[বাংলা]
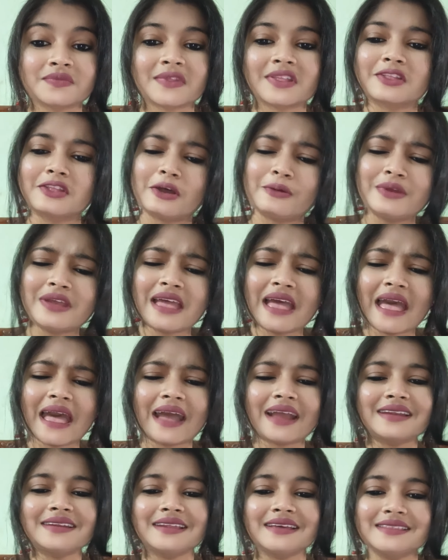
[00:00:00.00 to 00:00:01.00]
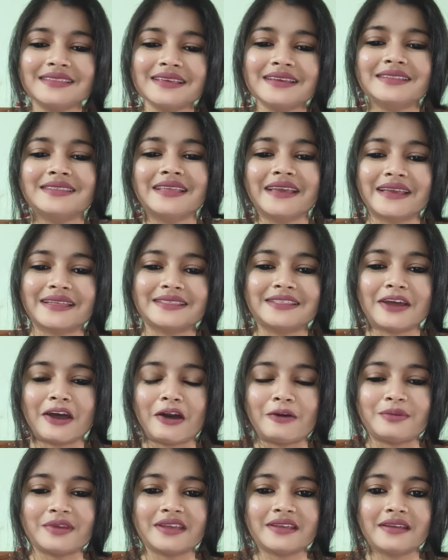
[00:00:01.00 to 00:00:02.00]
তবে একটা দিক দেখতে
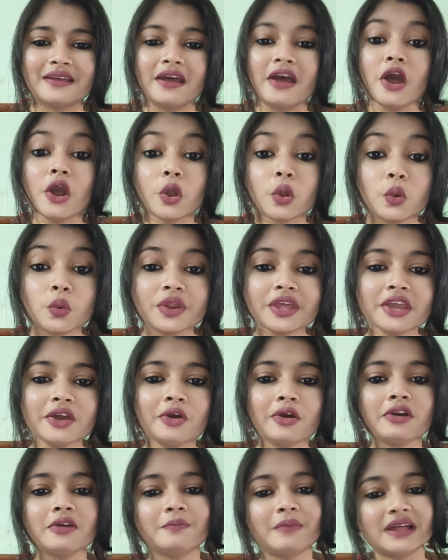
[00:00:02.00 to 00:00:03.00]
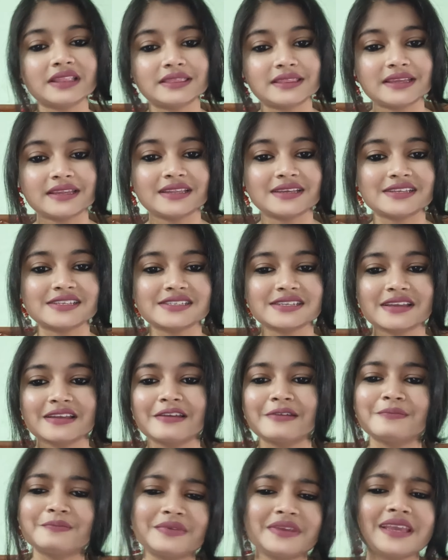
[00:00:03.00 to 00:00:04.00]
হবে কুড়ি হোক বা তিরিশ
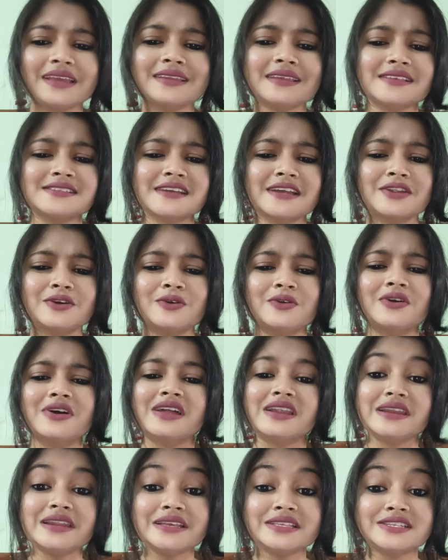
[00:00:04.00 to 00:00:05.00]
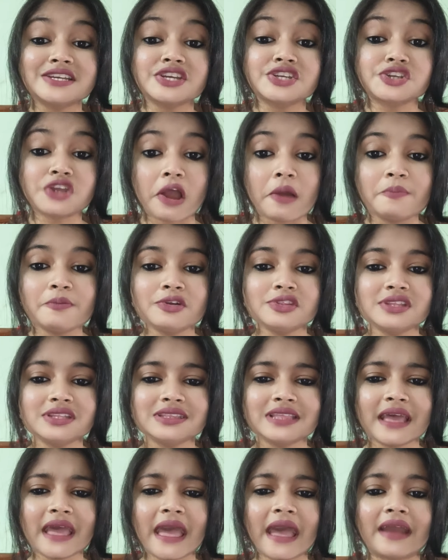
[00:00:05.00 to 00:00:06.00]
বিয়েটা যেন নিজের
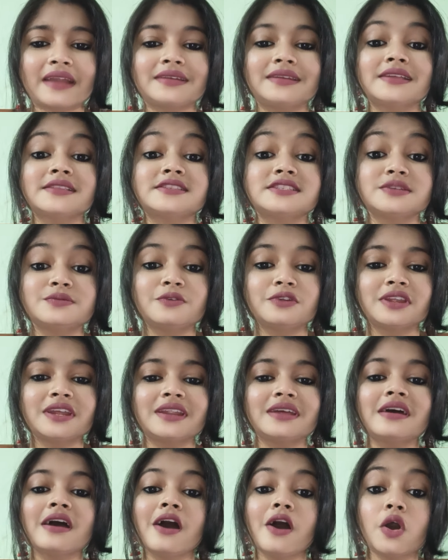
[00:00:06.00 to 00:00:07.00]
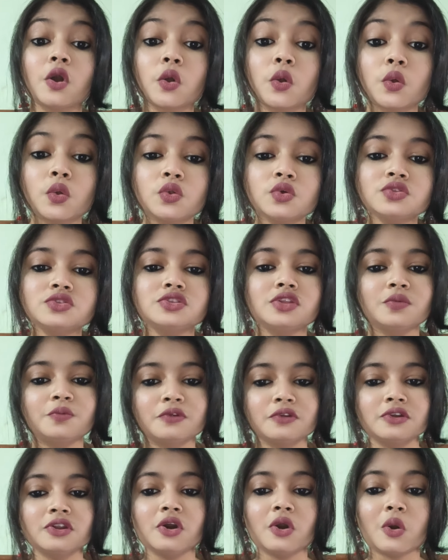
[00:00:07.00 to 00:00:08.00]
সম্মতিতে একটা জীবনের
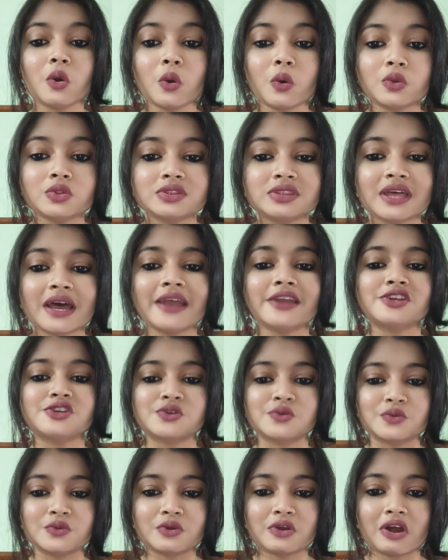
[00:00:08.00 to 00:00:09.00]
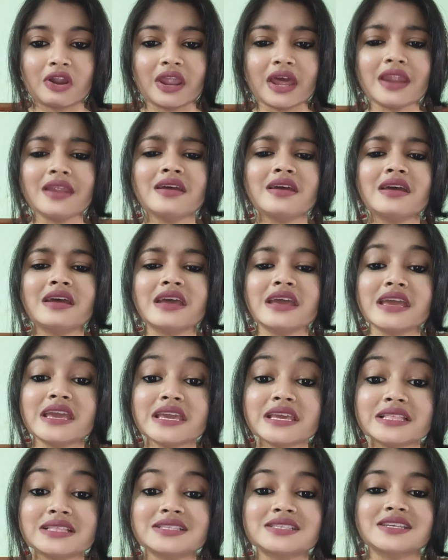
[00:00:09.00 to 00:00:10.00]
গুরুত্বপূর্ণ অধ্যায় শুরু করার
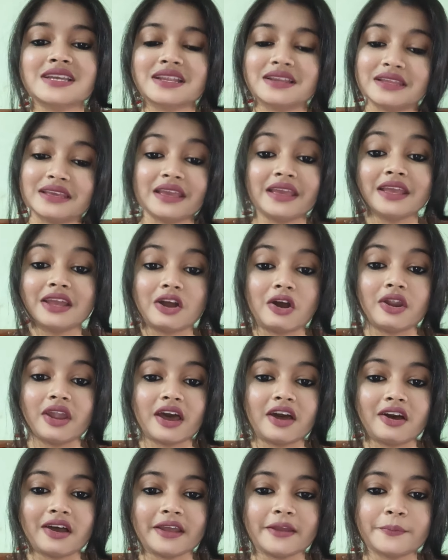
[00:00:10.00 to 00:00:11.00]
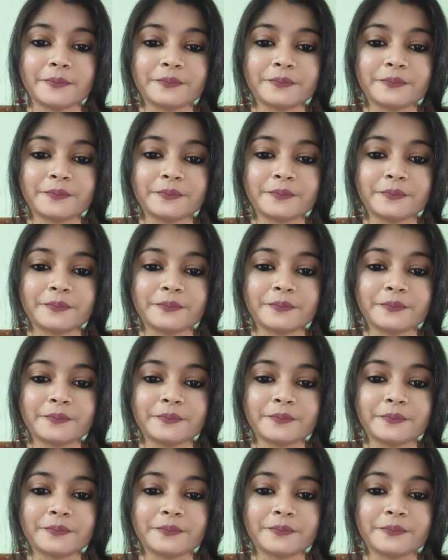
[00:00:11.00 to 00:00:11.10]
ইচ্ছে নিয়েই করা হয়